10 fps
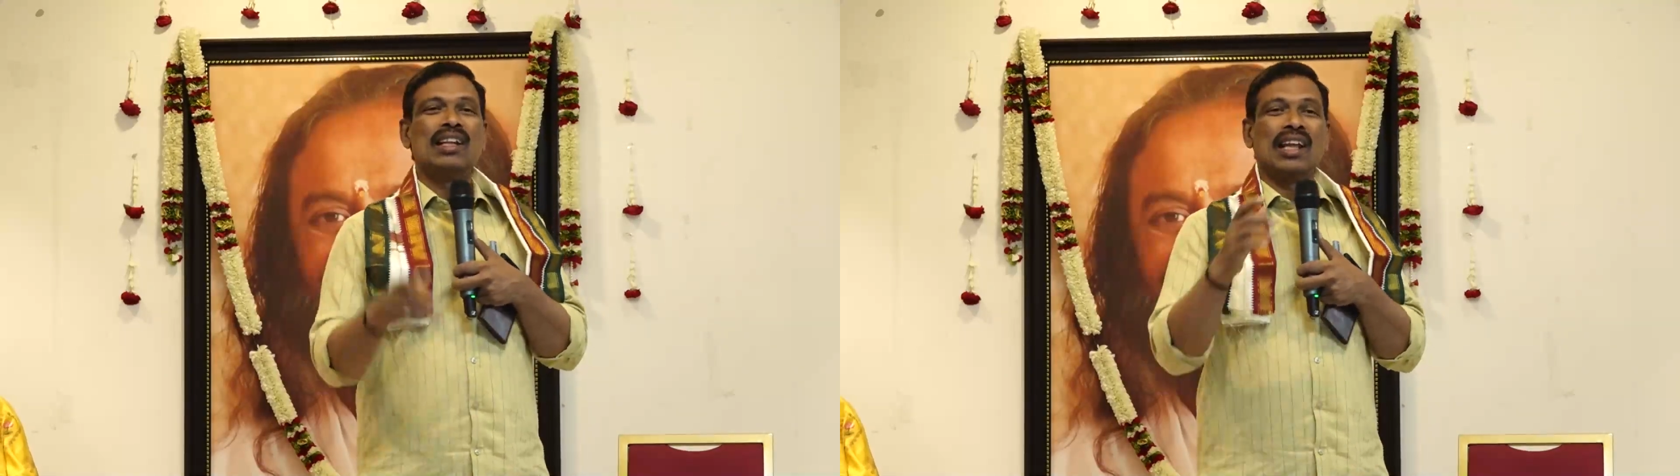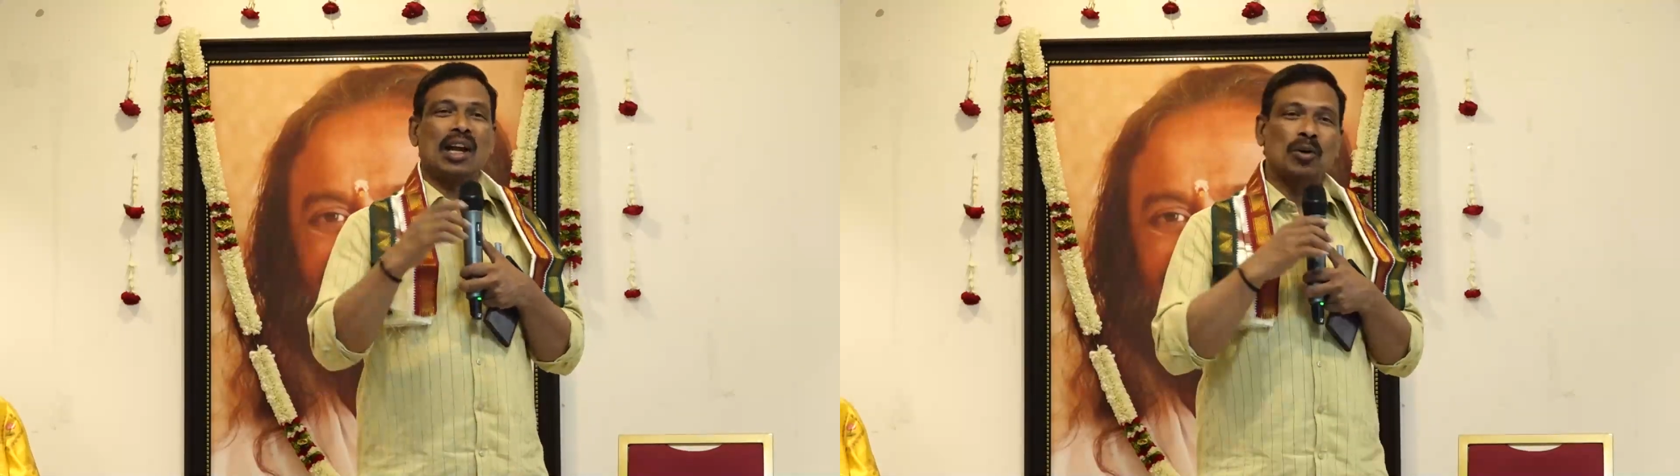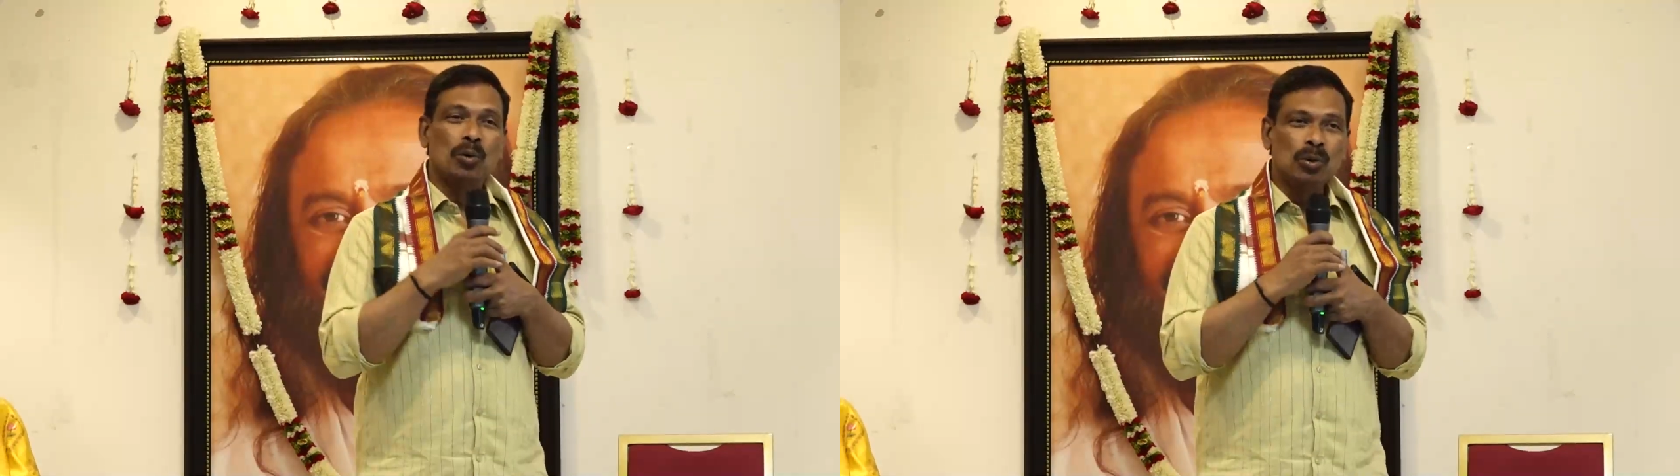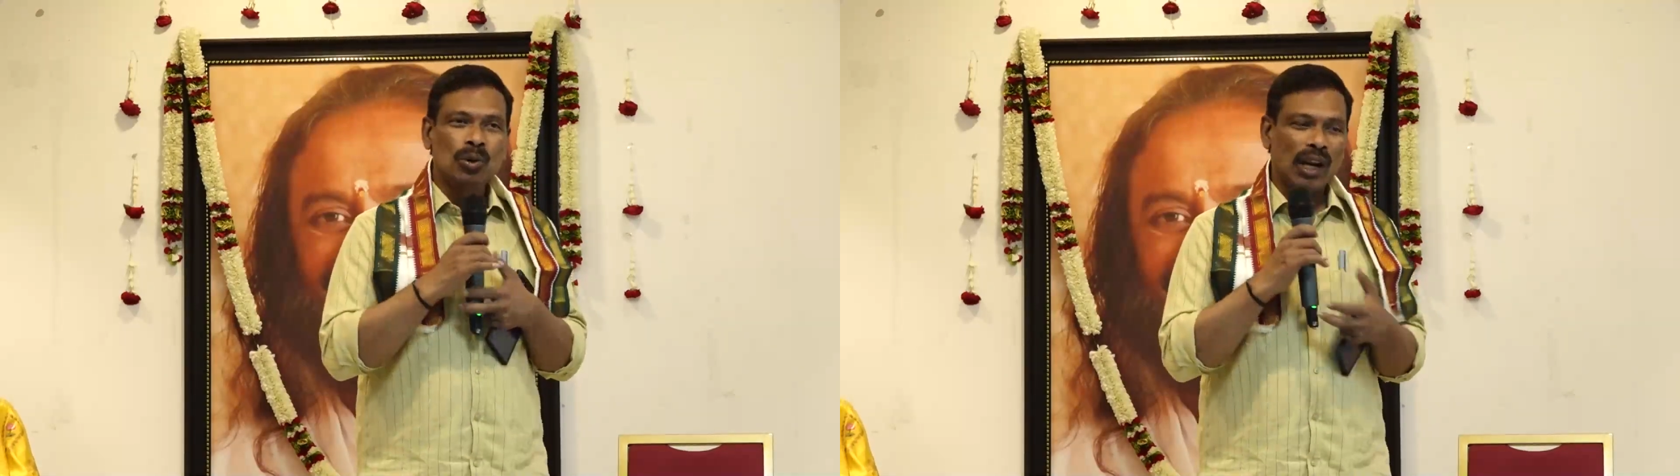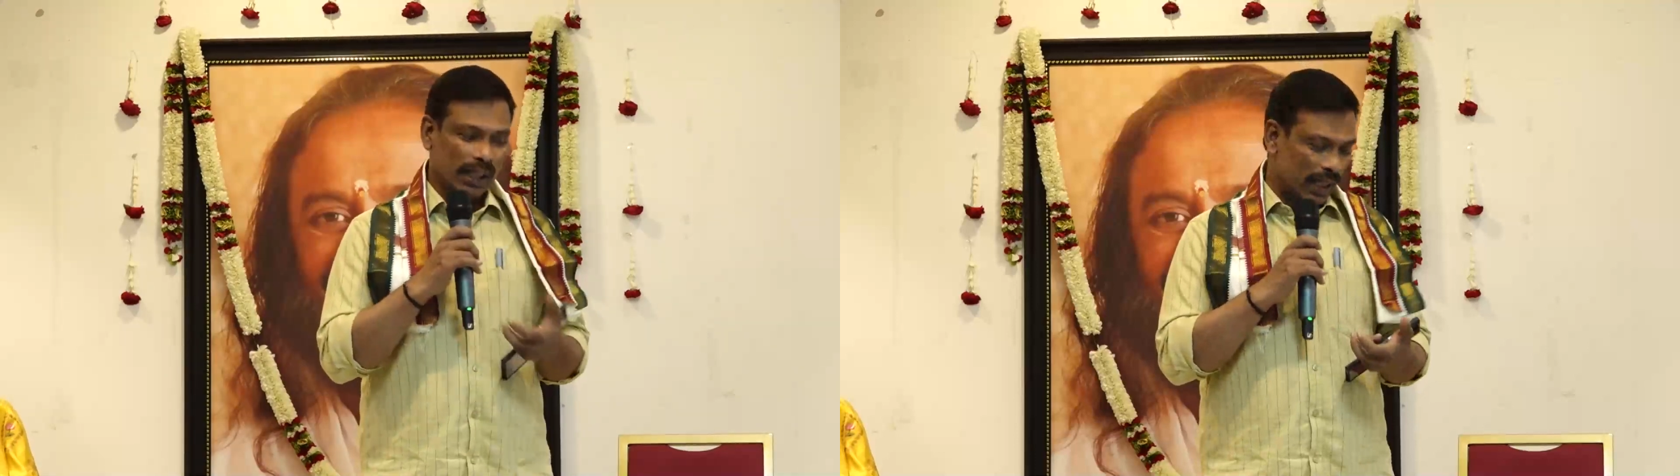తన
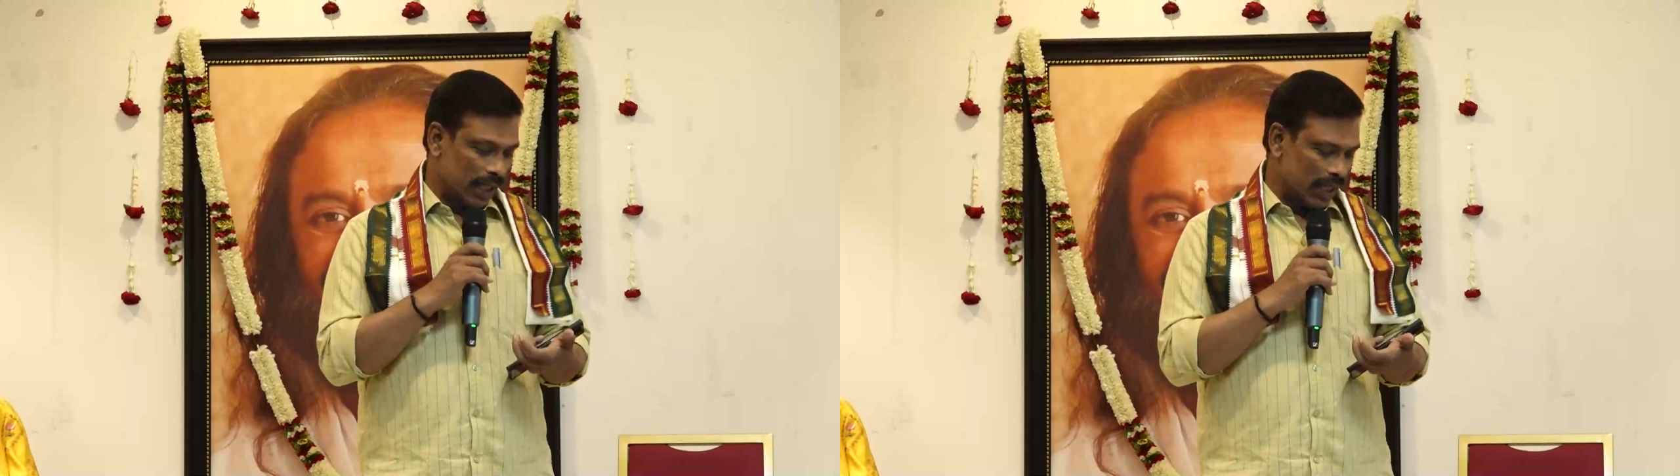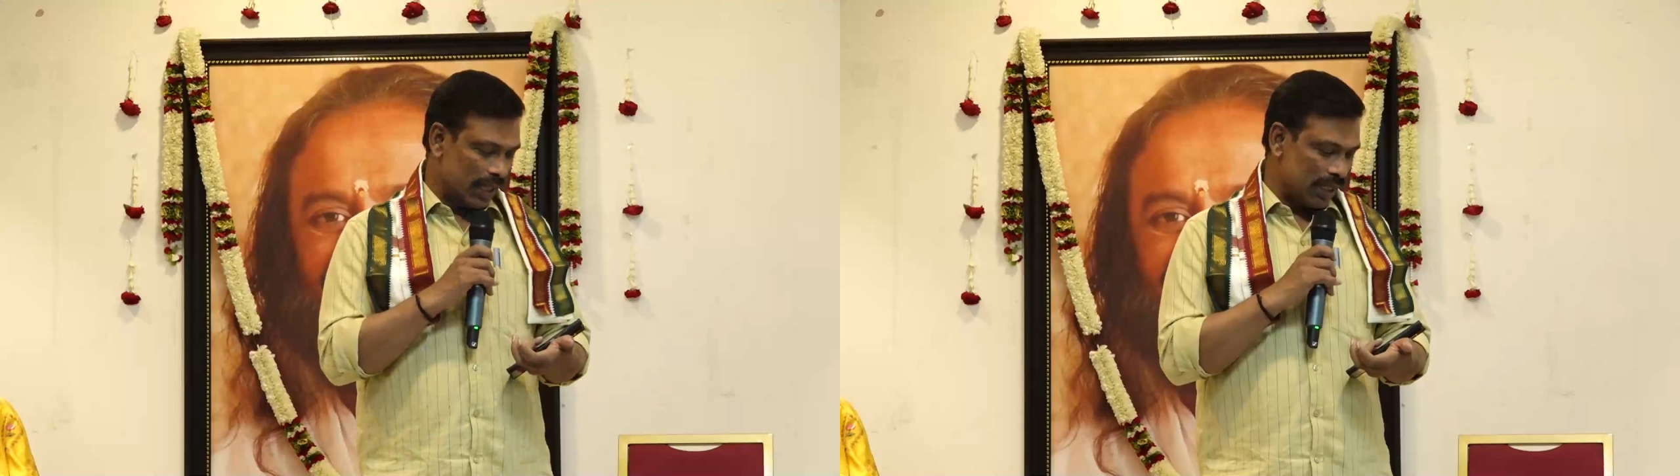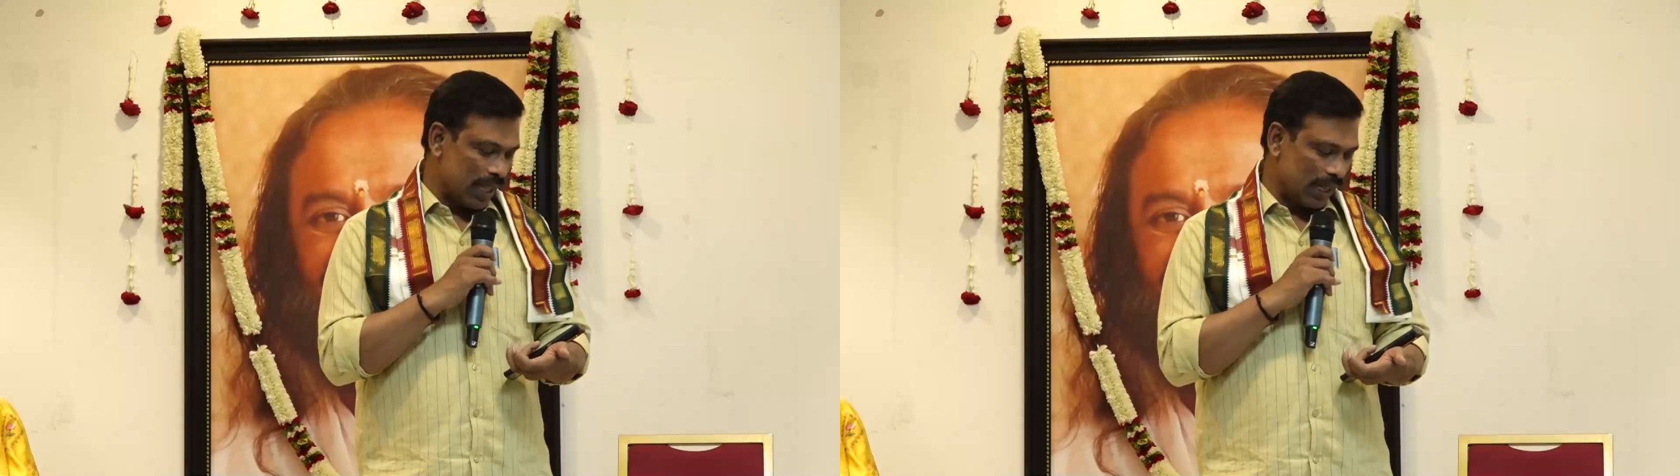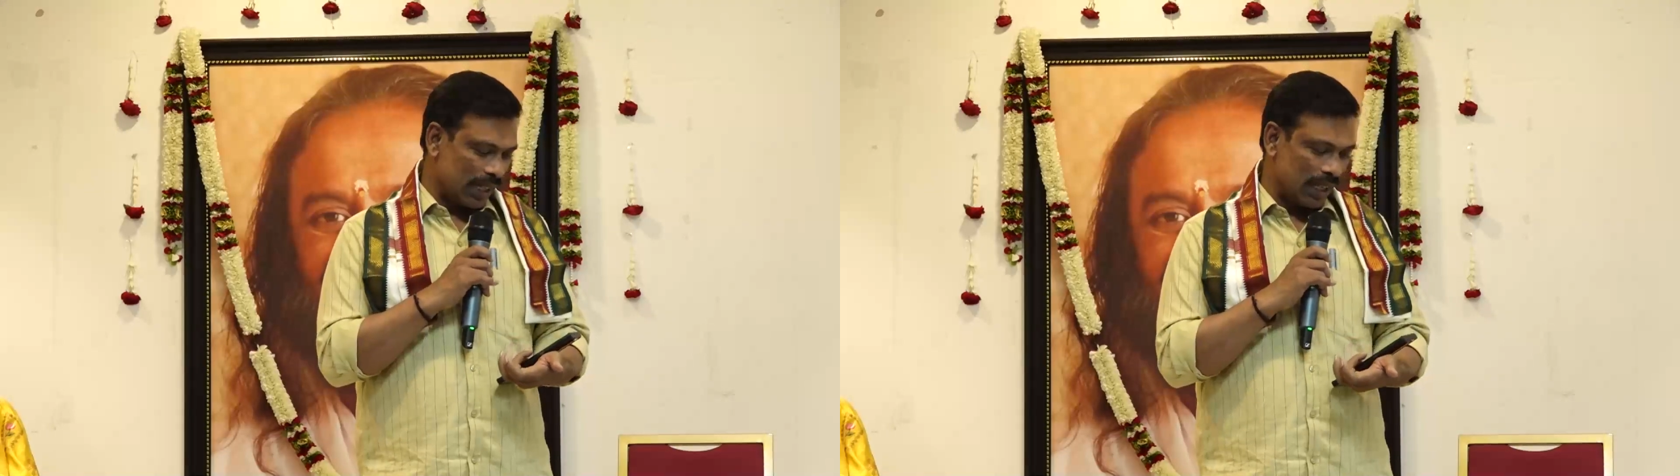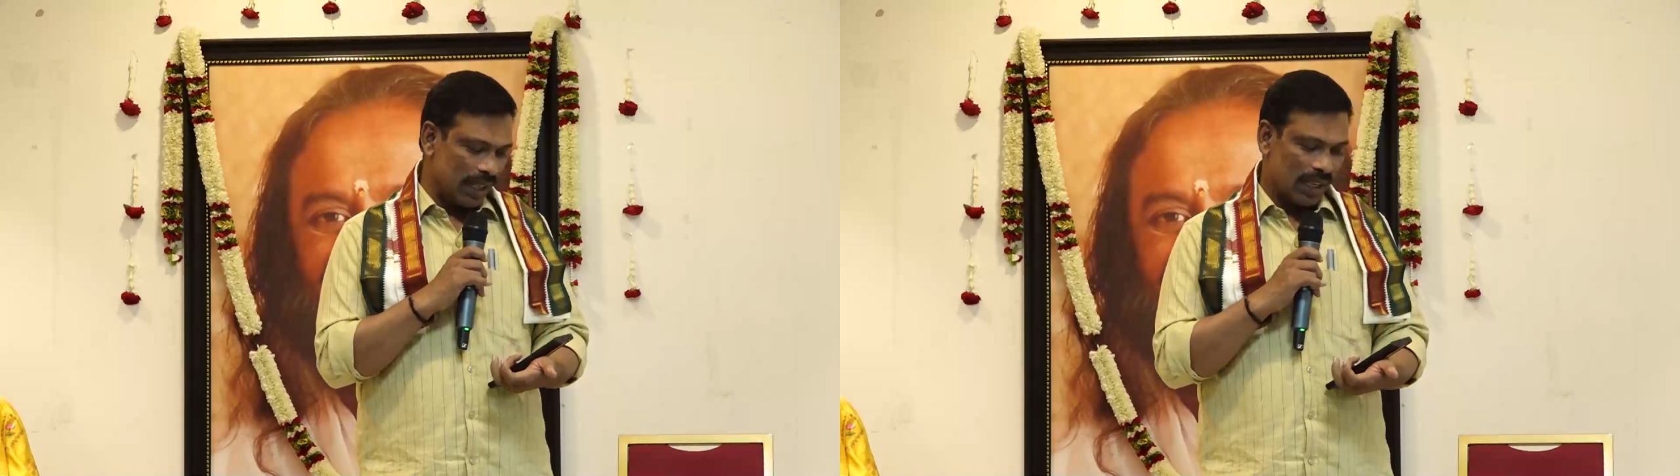కూతుర్లకి ఇద్దరికి